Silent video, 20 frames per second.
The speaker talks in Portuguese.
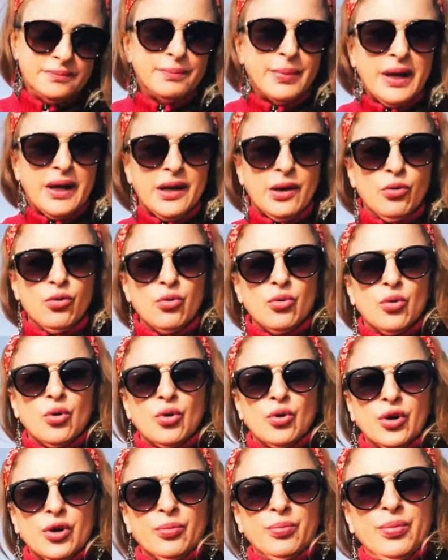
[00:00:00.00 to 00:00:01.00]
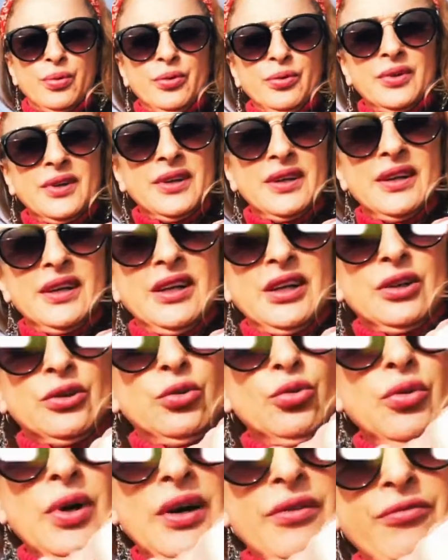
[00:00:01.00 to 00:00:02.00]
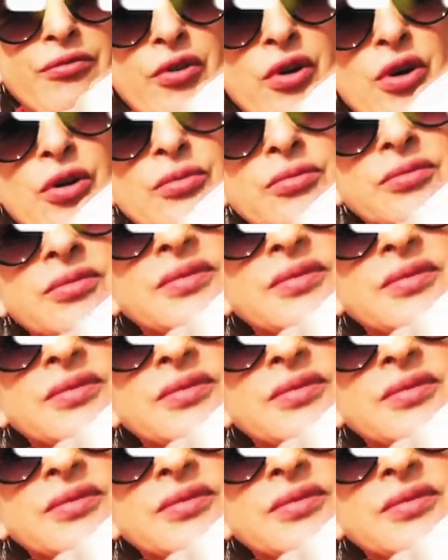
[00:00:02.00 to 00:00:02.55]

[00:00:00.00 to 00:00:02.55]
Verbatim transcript: para o corpo do Avon